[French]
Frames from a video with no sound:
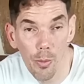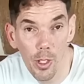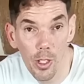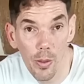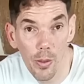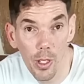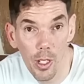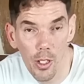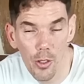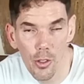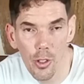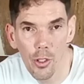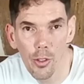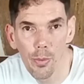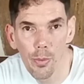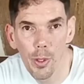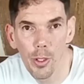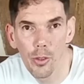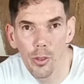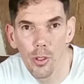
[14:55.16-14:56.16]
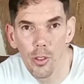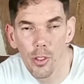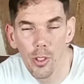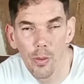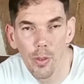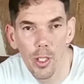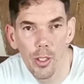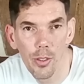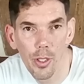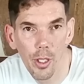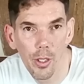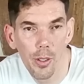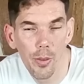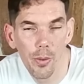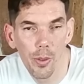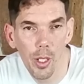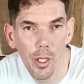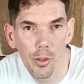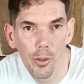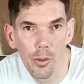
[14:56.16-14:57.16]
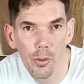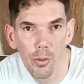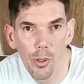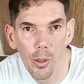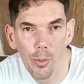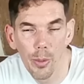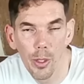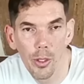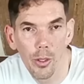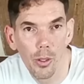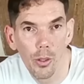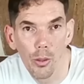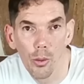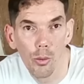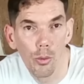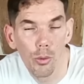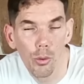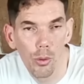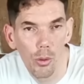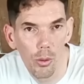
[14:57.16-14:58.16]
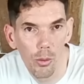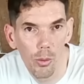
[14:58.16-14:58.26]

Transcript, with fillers: que moi j'avais de la chance parce que j'avais le certificat de conformité. Donc